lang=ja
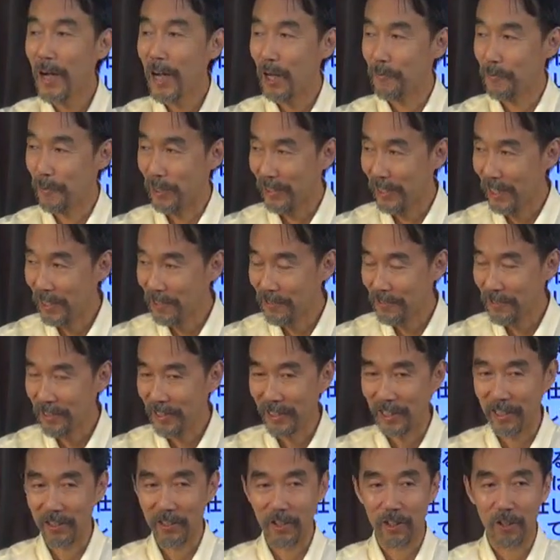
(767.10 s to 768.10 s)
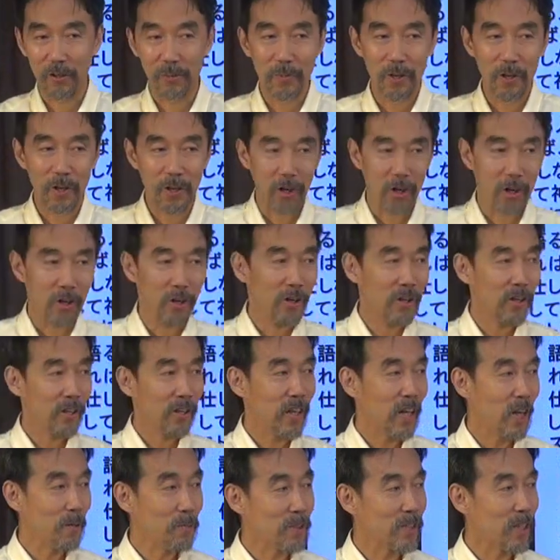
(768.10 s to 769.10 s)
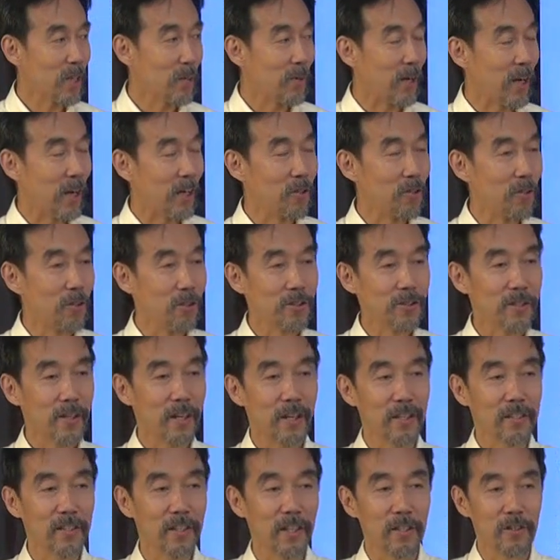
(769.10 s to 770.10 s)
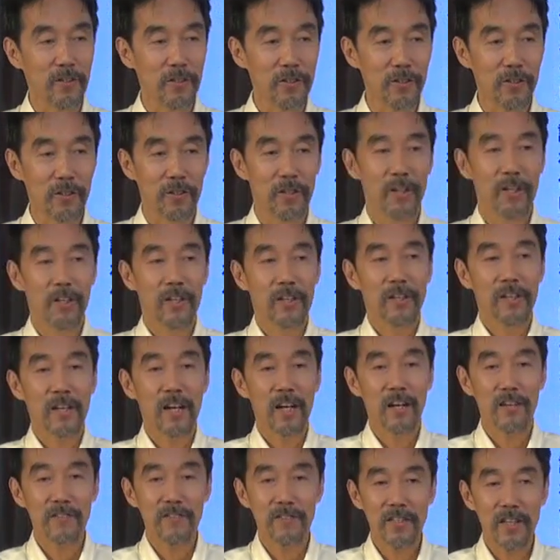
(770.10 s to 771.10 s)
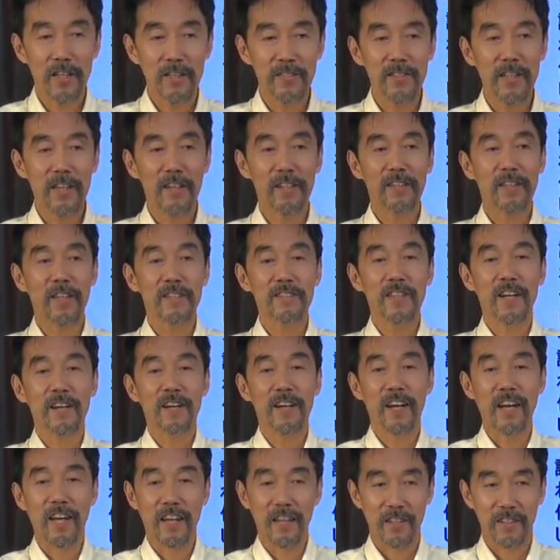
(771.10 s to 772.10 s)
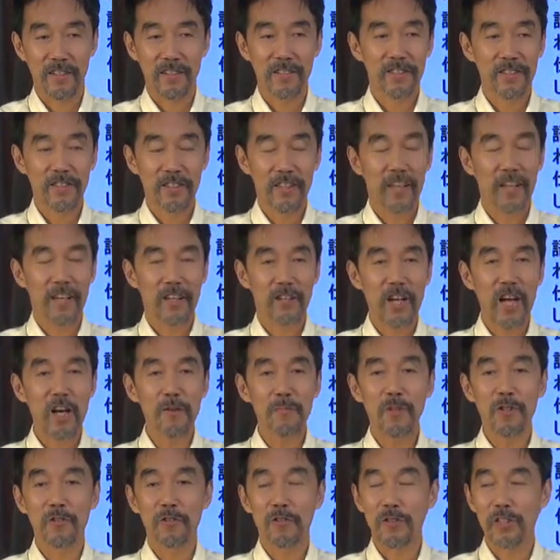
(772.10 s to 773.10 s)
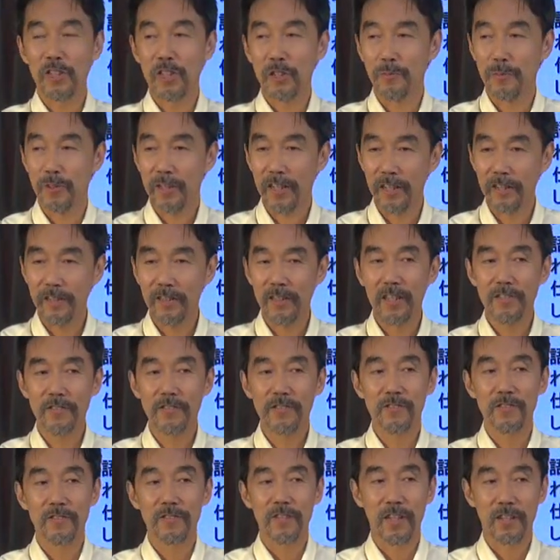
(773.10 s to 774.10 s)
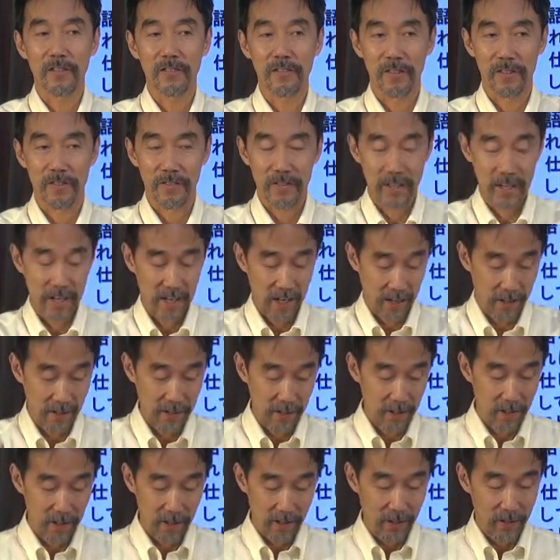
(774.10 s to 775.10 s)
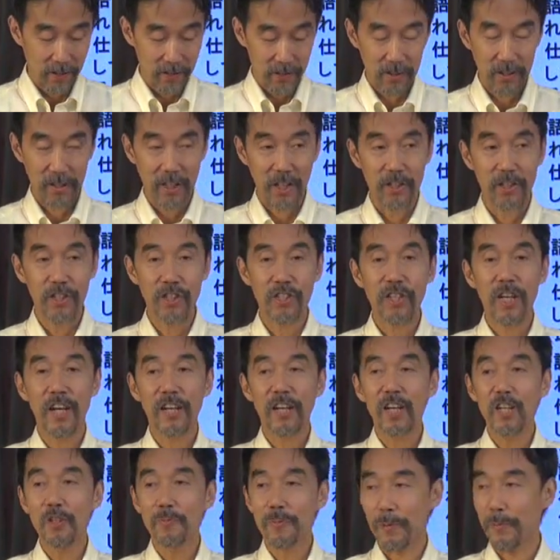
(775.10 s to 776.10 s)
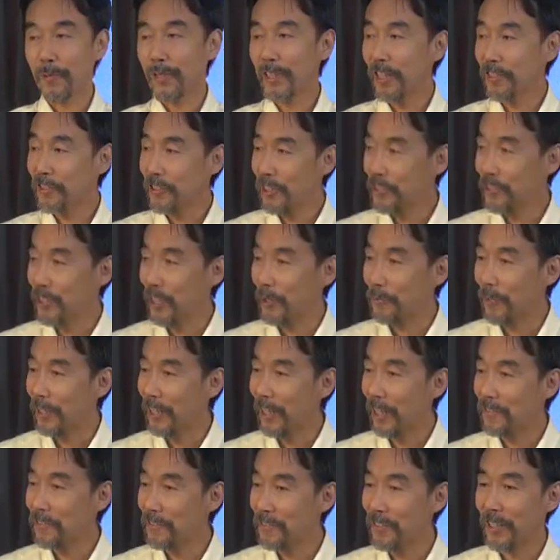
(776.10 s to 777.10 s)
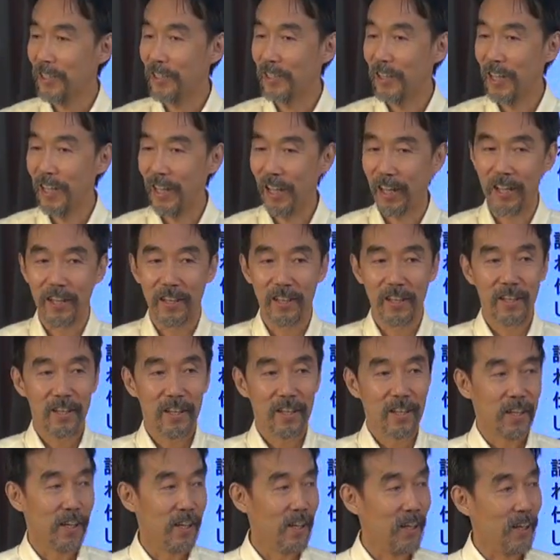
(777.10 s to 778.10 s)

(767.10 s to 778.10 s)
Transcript: 今は未完成だけども神様が用意されている完成された境神の国に向かって進んでいるんですねそれから仕上げにも私たちは未完成で、